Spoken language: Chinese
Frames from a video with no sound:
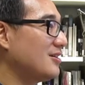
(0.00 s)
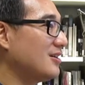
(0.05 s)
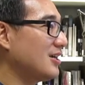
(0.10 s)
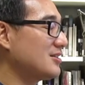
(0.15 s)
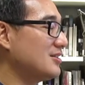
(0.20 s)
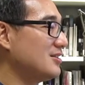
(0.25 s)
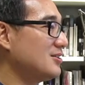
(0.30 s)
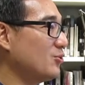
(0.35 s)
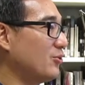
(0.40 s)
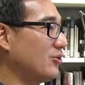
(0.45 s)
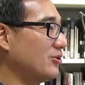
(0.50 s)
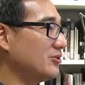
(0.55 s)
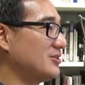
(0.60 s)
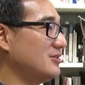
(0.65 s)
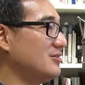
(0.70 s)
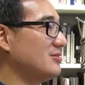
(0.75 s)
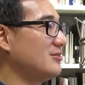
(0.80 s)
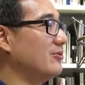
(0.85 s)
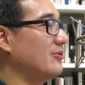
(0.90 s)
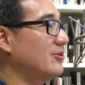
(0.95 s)
那、啊、其实我
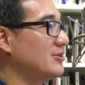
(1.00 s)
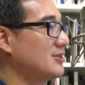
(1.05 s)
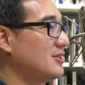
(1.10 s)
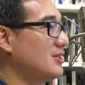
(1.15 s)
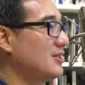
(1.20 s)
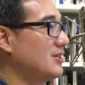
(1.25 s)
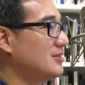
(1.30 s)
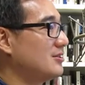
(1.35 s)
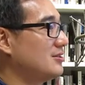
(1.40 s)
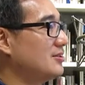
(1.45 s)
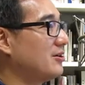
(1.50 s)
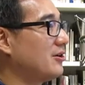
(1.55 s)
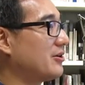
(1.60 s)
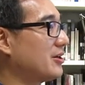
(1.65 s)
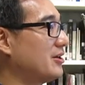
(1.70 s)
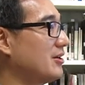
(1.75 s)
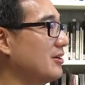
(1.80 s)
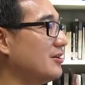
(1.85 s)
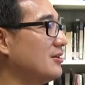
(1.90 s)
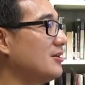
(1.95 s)
我接了之后
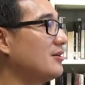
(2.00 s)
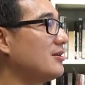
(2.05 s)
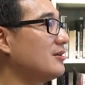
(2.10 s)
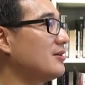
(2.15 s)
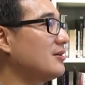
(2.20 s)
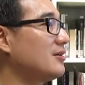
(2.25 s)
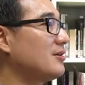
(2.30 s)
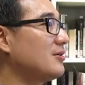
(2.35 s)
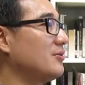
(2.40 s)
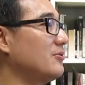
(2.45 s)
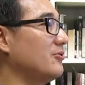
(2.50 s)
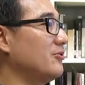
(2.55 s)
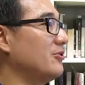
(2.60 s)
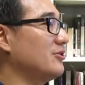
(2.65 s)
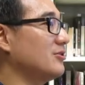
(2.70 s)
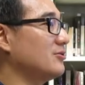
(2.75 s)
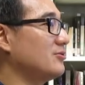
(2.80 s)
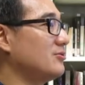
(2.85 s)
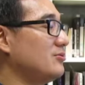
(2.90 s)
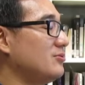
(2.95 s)
呢，
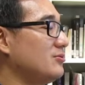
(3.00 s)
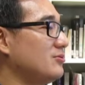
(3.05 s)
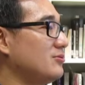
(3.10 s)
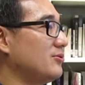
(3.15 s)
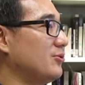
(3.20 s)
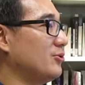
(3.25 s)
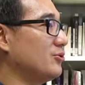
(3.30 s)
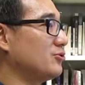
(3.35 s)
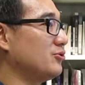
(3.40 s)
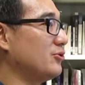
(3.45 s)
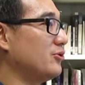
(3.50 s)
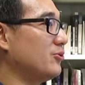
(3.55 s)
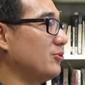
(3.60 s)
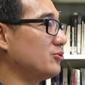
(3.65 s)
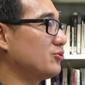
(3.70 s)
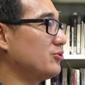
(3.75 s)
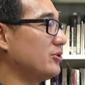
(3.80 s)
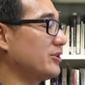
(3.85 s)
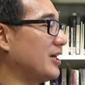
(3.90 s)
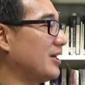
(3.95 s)
我我觉得我
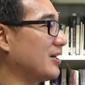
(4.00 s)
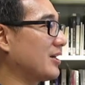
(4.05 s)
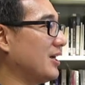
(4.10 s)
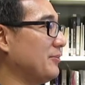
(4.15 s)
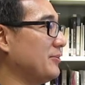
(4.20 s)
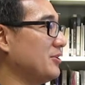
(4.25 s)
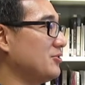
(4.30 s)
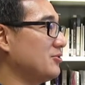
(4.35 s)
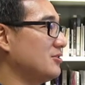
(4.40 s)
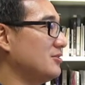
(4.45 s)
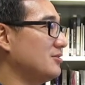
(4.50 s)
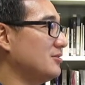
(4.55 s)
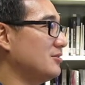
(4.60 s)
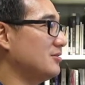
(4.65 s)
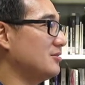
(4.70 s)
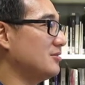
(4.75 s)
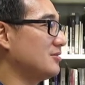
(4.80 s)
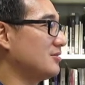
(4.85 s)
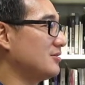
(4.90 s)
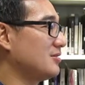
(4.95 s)
最大的改变就是
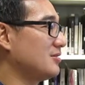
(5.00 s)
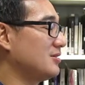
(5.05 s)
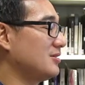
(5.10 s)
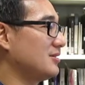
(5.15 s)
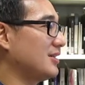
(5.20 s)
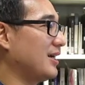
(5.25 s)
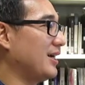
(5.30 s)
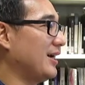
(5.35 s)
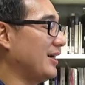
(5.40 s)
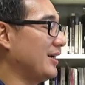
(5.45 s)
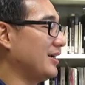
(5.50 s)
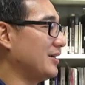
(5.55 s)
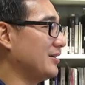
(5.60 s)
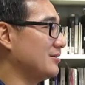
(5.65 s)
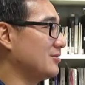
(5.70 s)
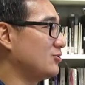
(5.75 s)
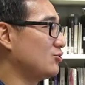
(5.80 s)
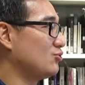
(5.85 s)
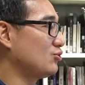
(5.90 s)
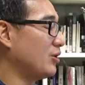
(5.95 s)
在
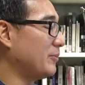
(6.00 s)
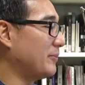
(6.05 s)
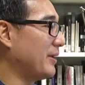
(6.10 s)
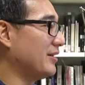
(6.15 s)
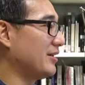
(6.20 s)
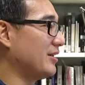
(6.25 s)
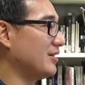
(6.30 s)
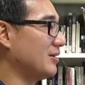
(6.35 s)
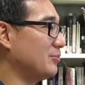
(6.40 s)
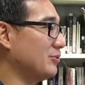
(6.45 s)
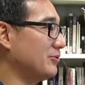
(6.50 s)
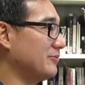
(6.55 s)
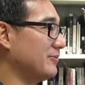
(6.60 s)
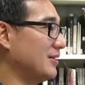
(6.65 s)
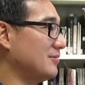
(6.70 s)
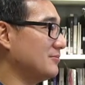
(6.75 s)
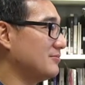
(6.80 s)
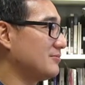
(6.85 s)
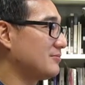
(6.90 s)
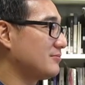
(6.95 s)
专卖店的部
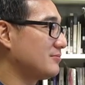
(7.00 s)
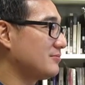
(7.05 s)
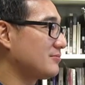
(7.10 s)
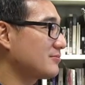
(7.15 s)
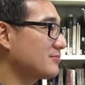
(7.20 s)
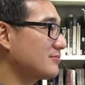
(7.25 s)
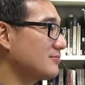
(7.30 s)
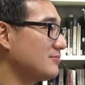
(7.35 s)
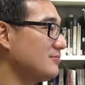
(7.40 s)
分。嗯，